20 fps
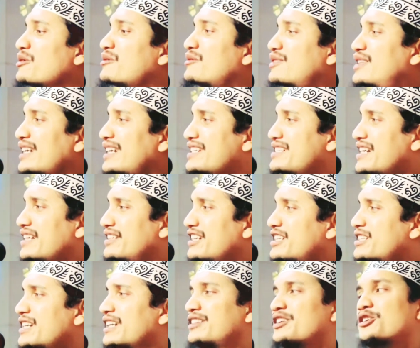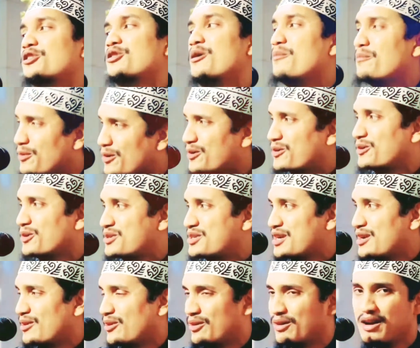থেকে যাদের সাথে সম্পর্ক
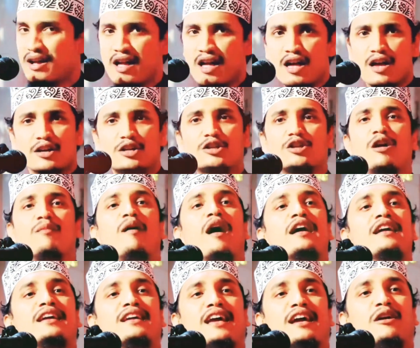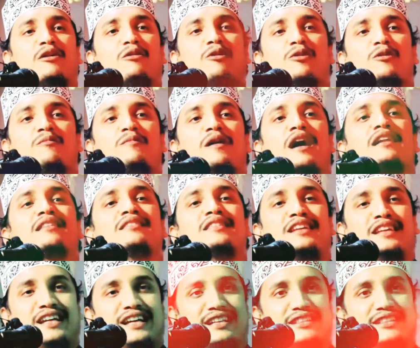ছিল সবাইকে কোরবান দিয়ে